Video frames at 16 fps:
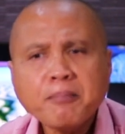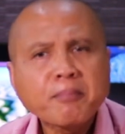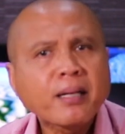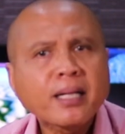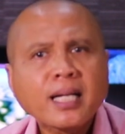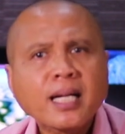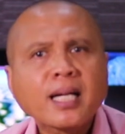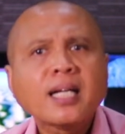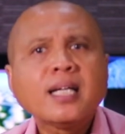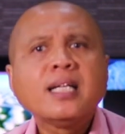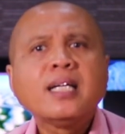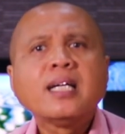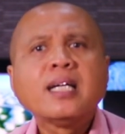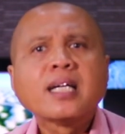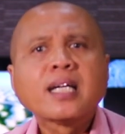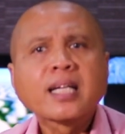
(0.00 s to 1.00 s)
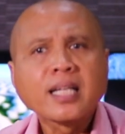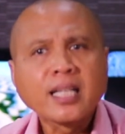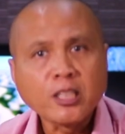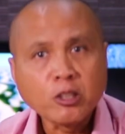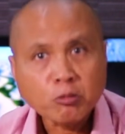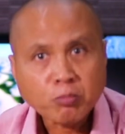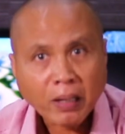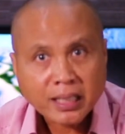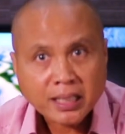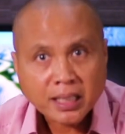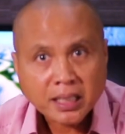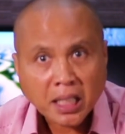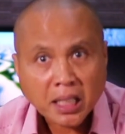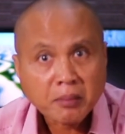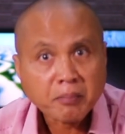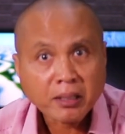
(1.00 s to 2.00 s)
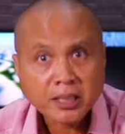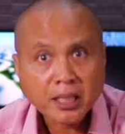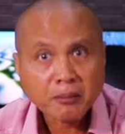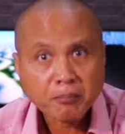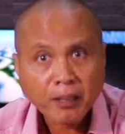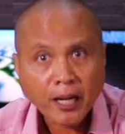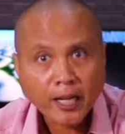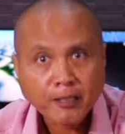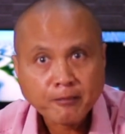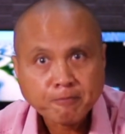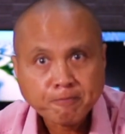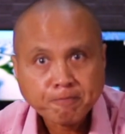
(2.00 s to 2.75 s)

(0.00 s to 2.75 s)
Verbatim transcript: kepada kehidupan kita di masa depan